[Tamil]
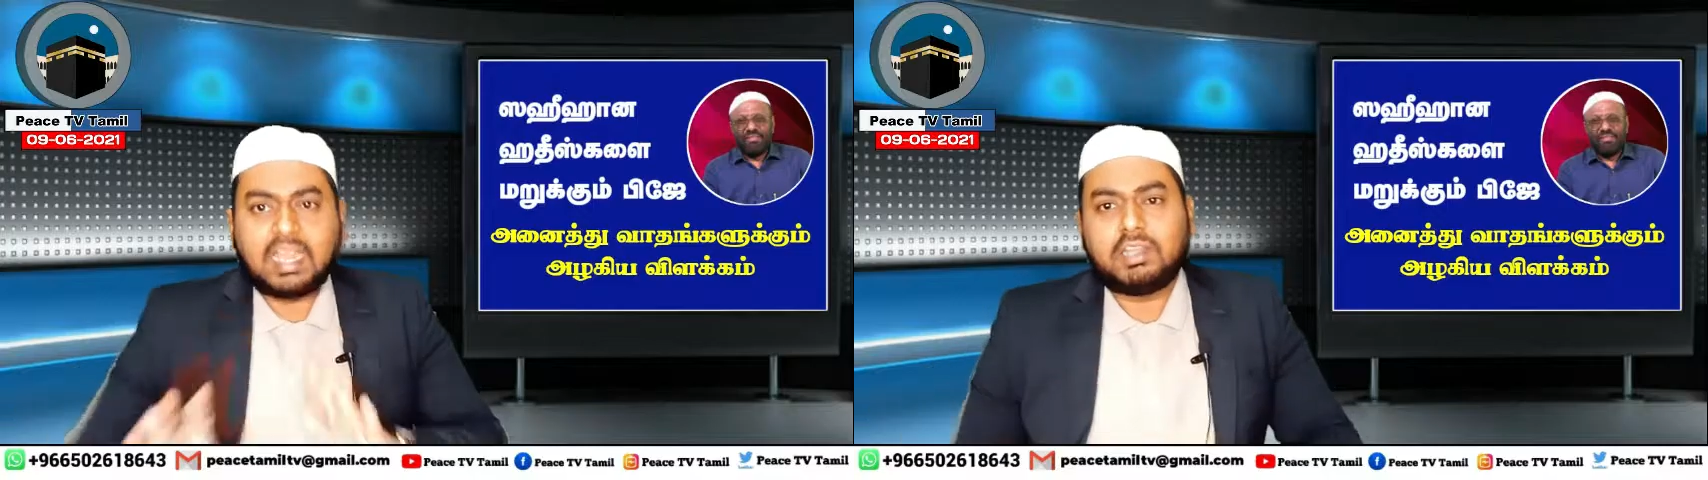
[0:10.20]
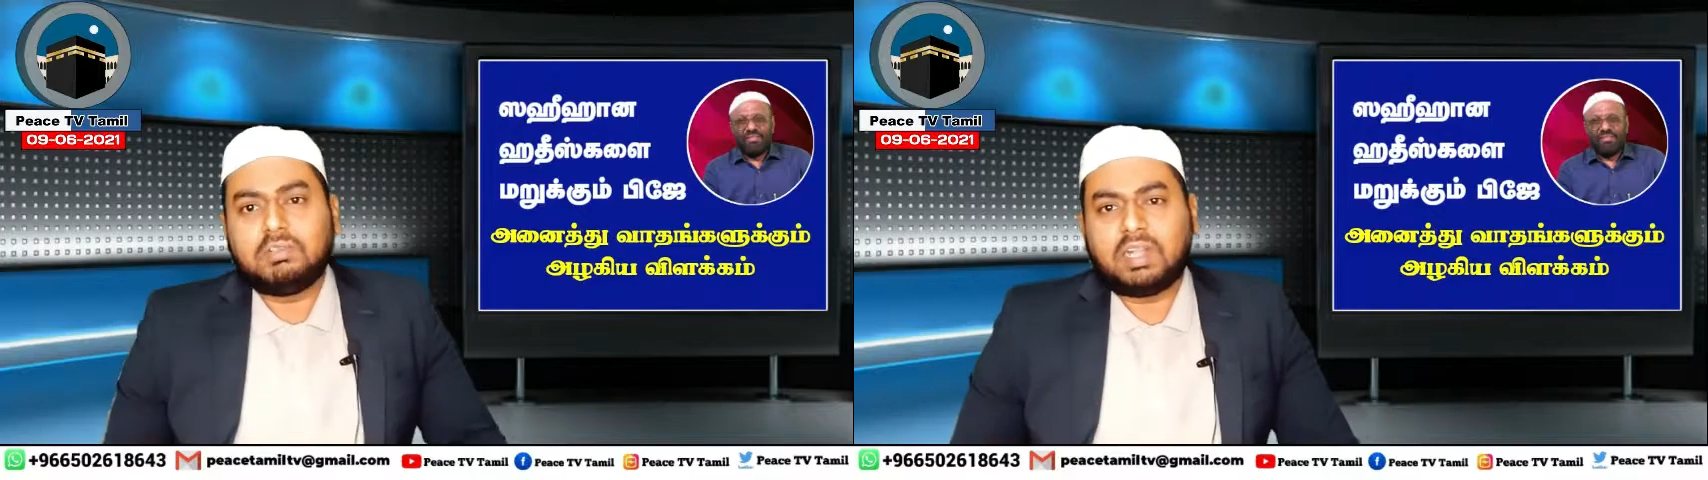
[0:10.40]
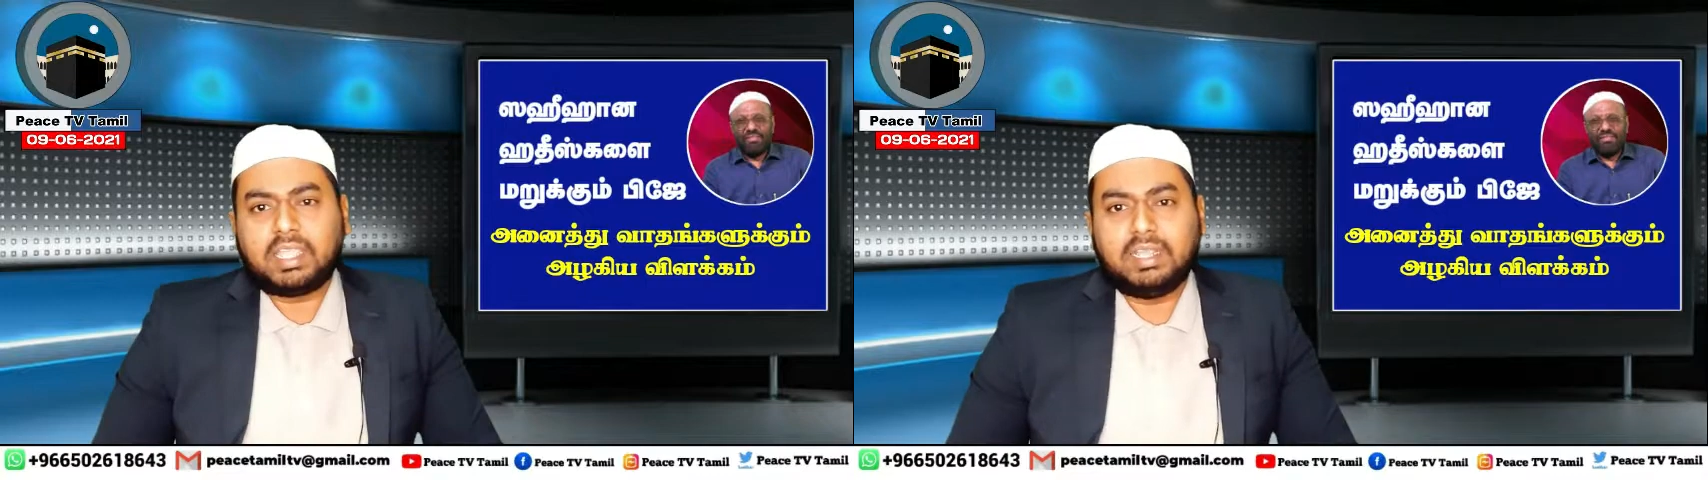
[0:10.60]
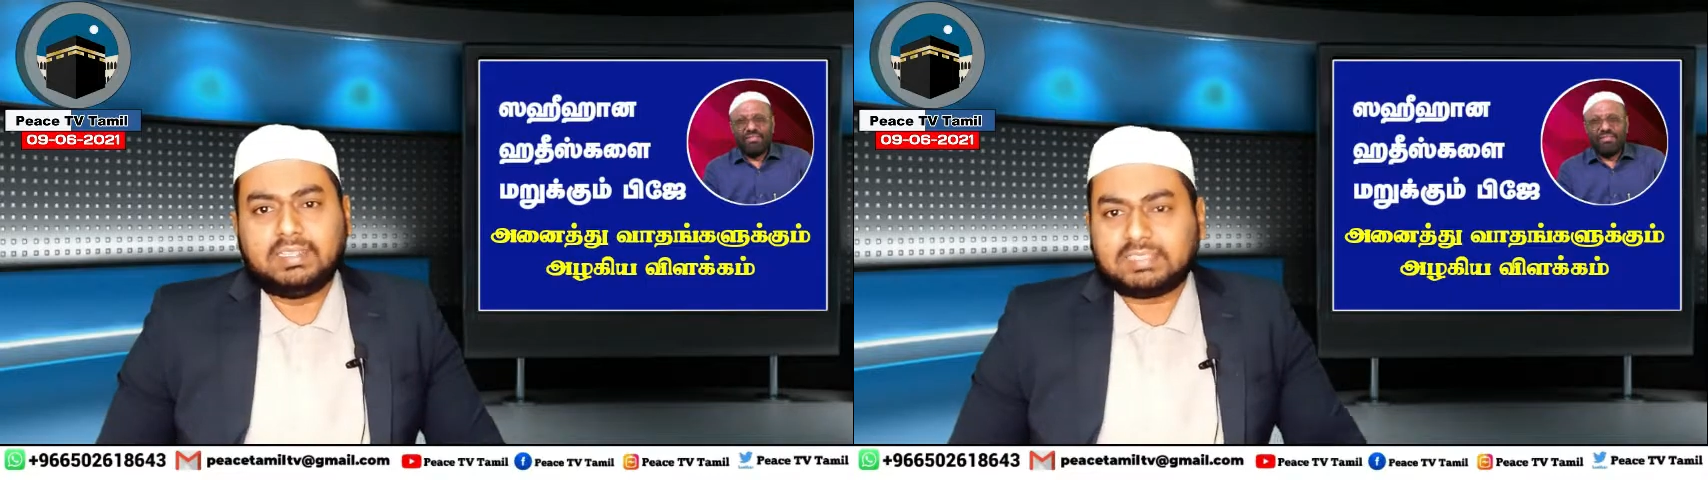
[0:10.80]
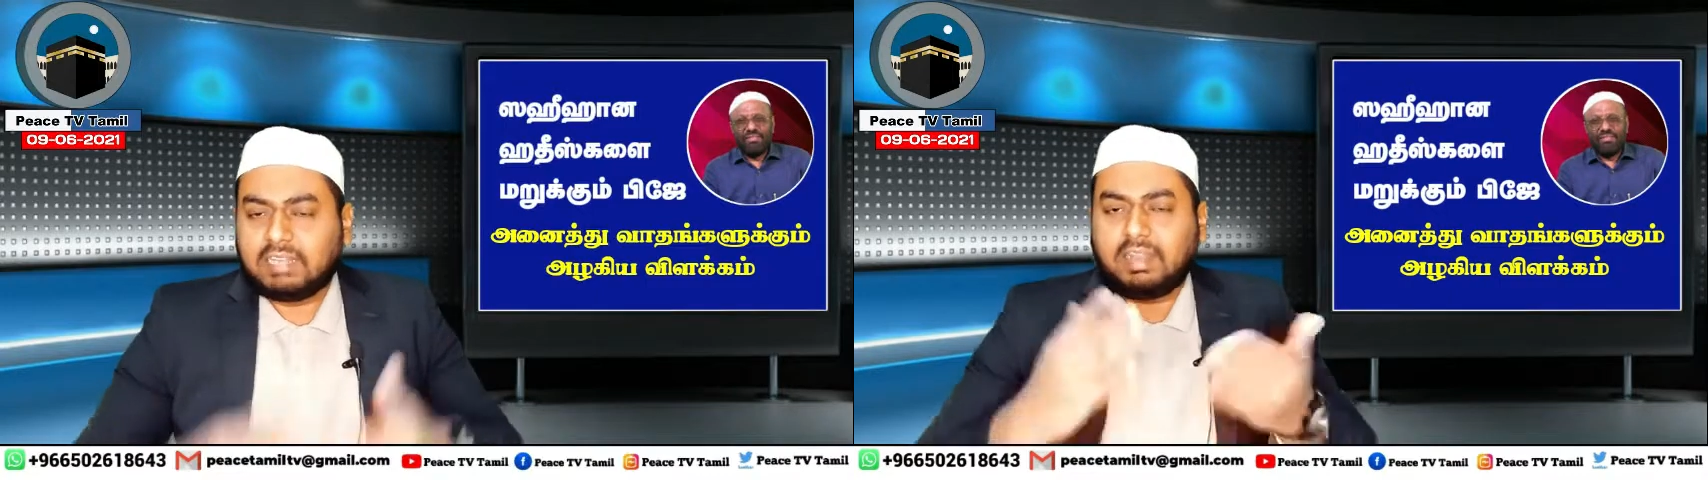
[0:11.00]
ரெண்டாவது
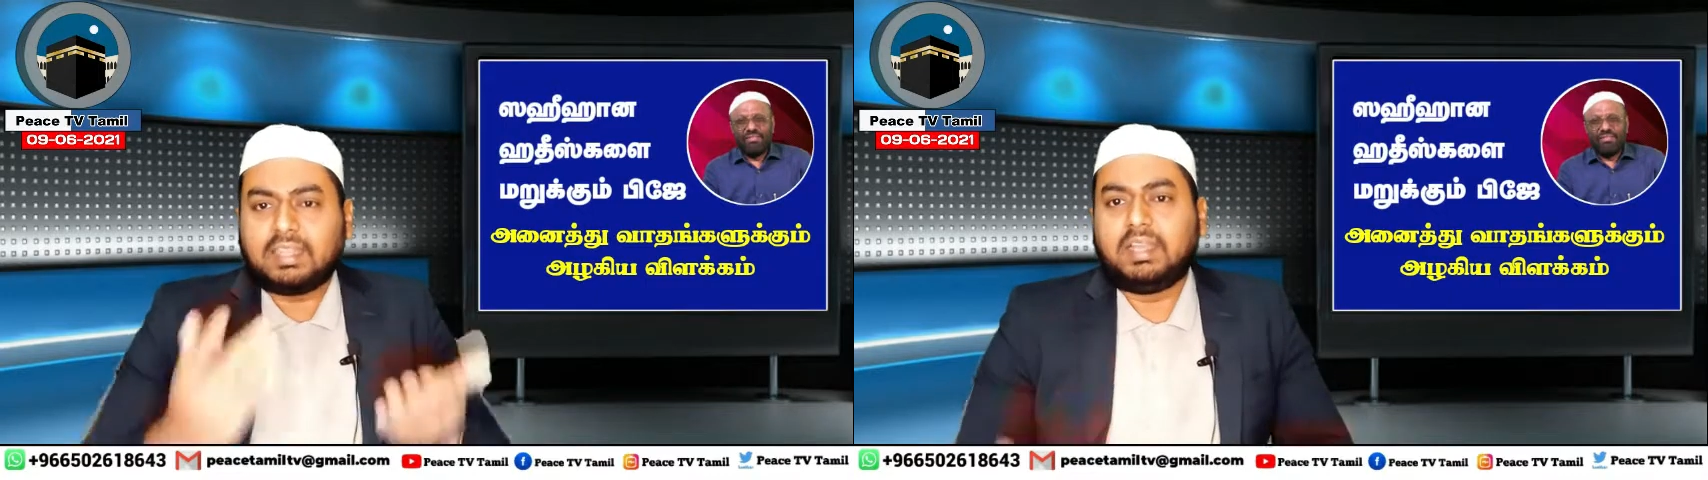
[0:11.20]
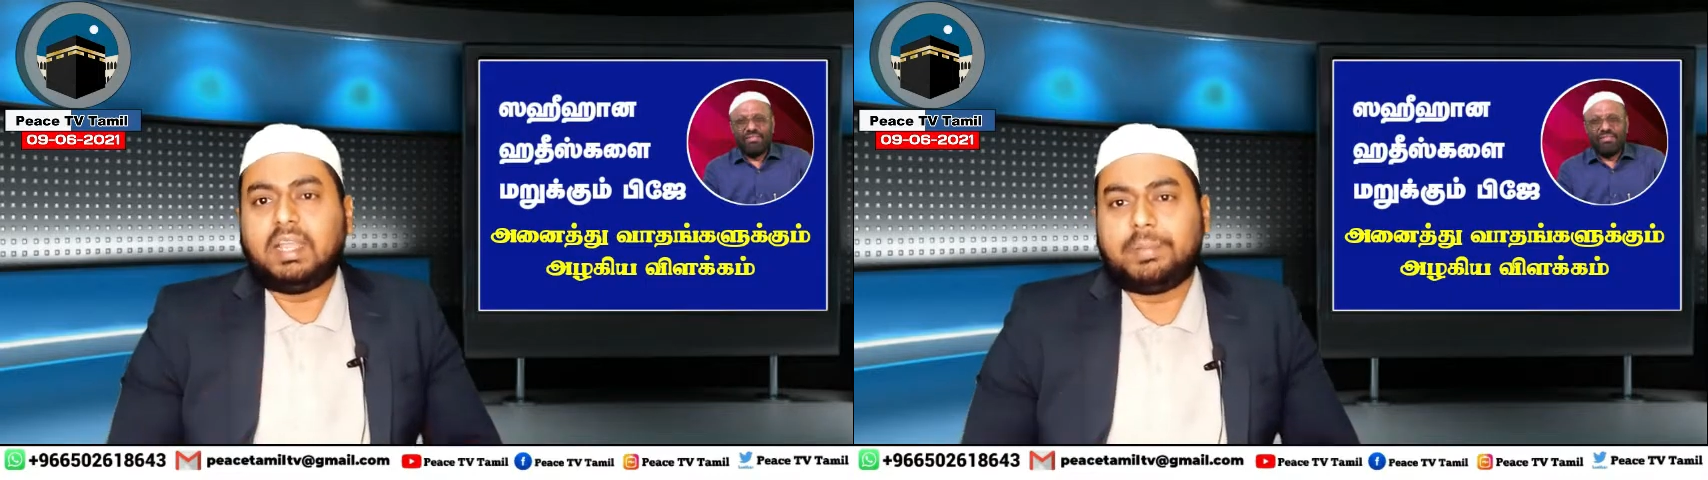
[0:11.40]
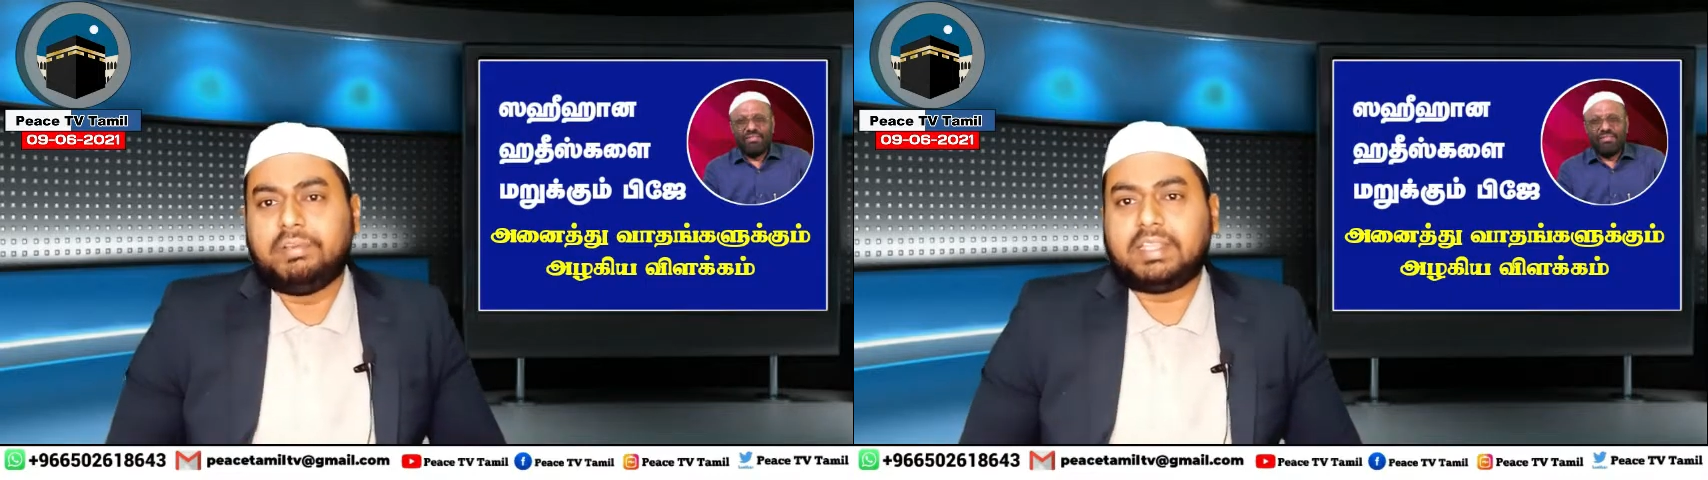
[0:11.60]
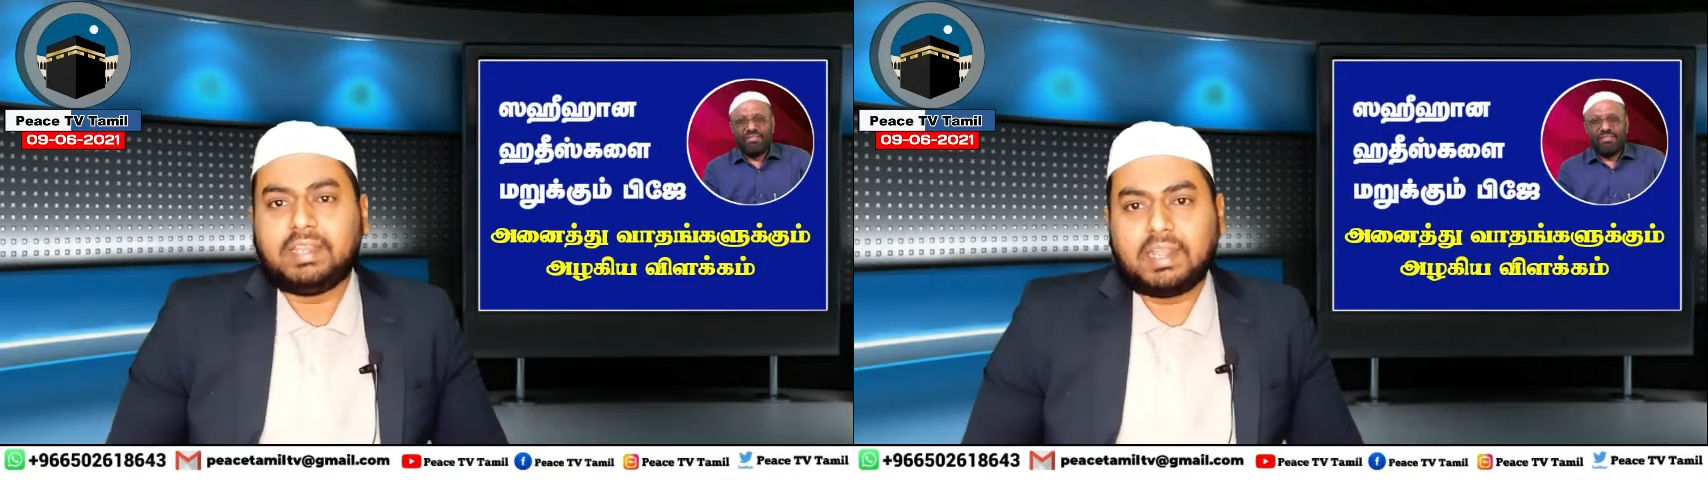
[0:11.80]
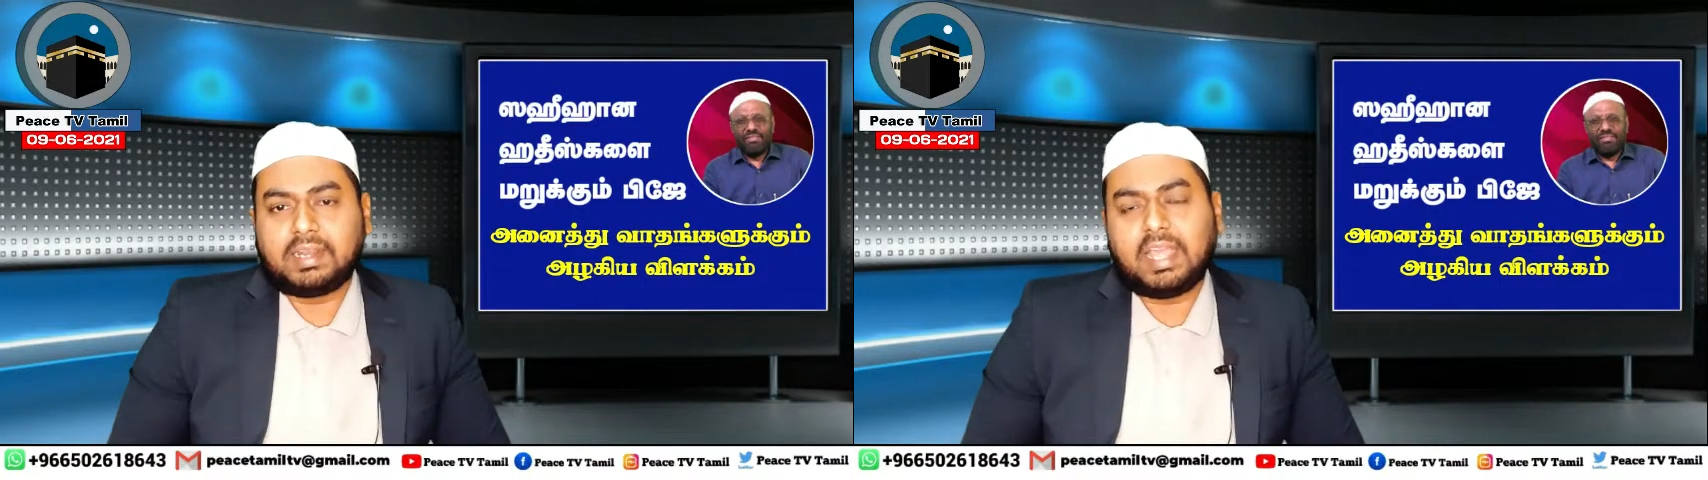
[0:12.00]
வகையில் சில வாதங்கள் எப்படி
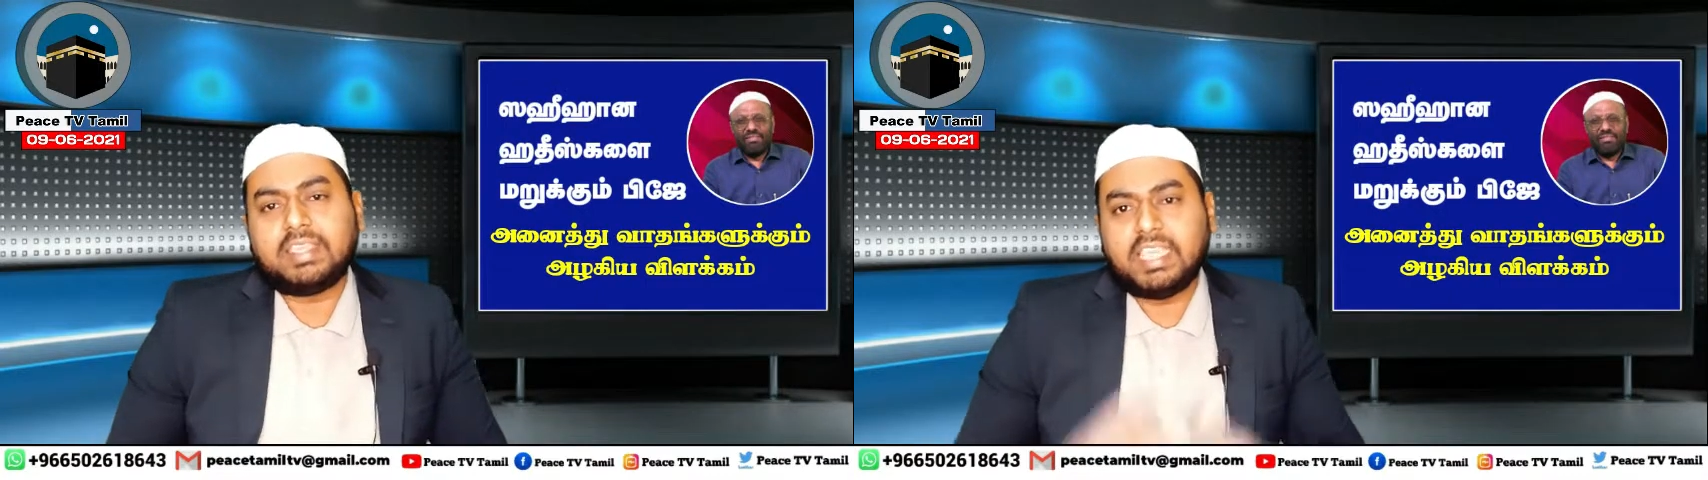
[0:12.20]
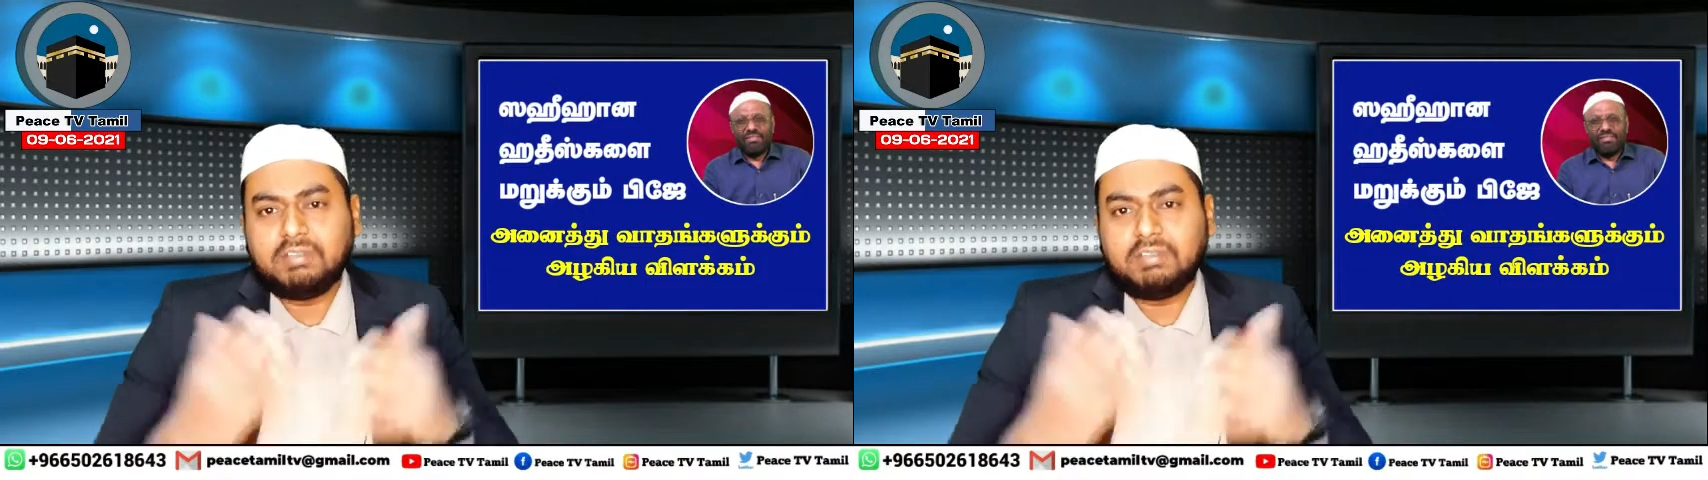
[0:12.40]
வைக்கிறாருன்னா